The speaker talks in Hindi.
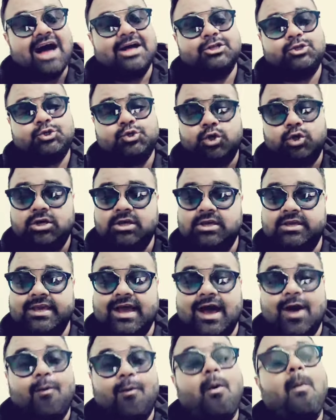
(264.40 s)
आज जो
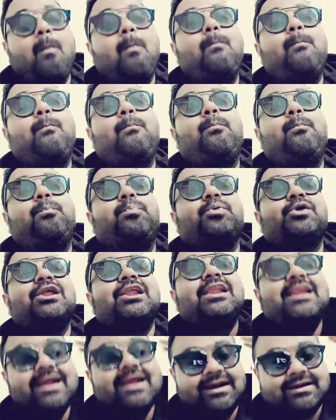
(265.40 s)
किया वो
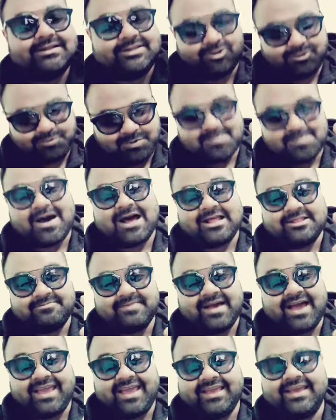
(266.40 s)
ब्रिलियंट था उसमें
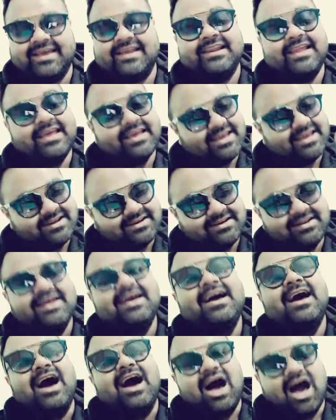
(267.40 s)
बाद में आएंगे लेकिन
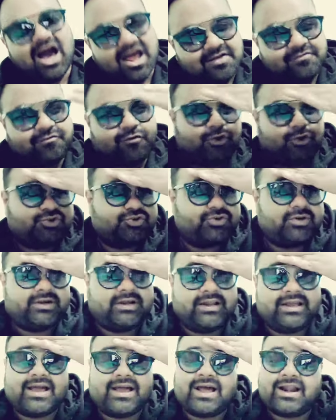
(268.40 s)

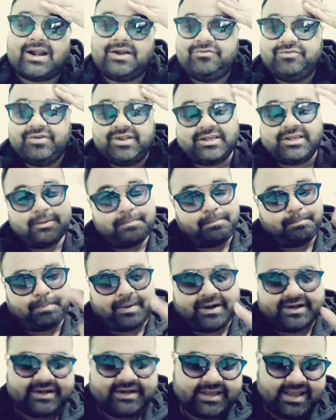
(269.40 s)
अनफॉर्चुनेटली करणवीर की
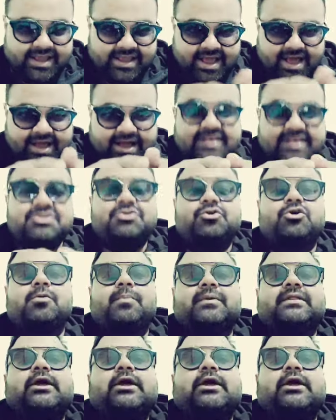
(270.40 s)
फट गए कैसी होगी